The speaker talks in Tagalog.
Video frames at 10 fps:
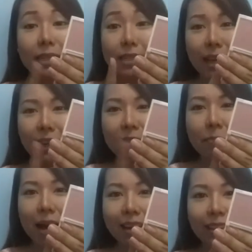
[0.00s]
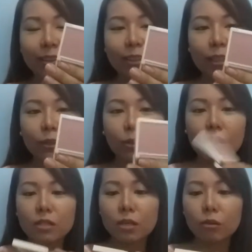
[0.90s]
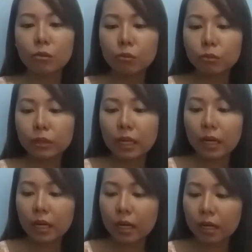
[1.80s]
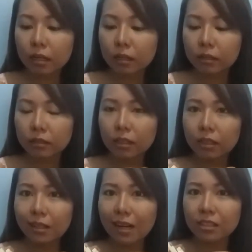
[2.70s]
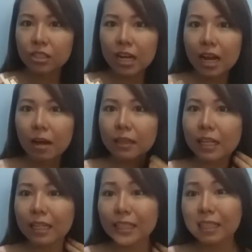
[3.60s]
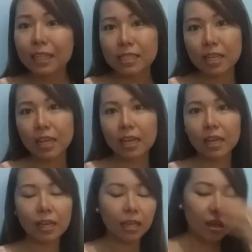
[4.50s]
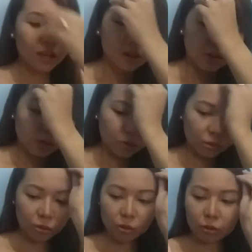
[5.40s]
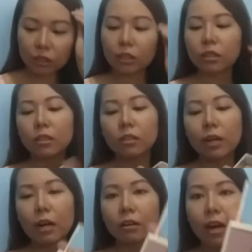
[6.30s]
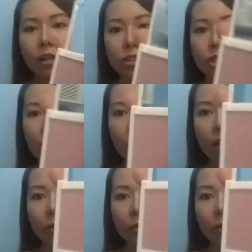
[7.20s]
Bali, second palette ko na to. Kasi yung una, nag-crack siya. Nalaglag kasi. So, nag crack-crack siya.